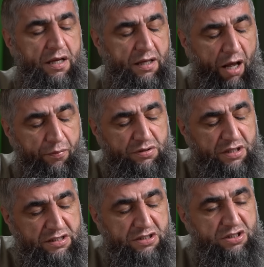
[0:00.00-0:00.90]
Как будто
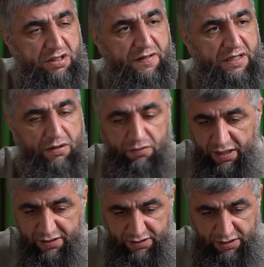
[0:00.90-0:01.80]
этот человек
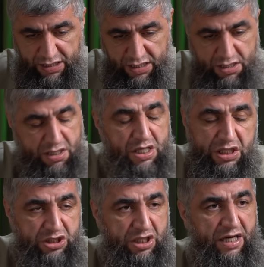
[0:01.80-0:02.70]
является
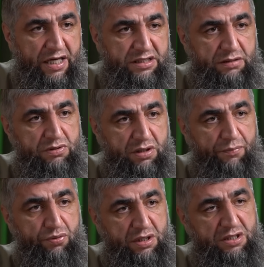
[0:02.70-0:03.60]
шариатским
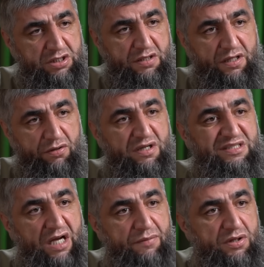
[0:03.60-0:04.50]
никабута этот человек
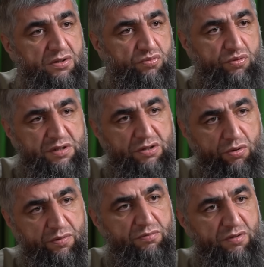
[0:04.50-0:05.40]
является амиром муминин
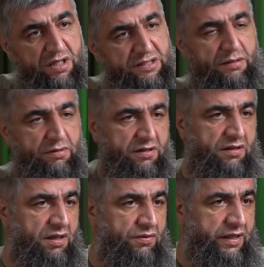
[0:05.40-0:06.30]
Умаром Мухаттаб,
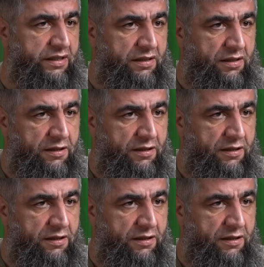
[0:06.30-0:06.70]
Аллаху ан.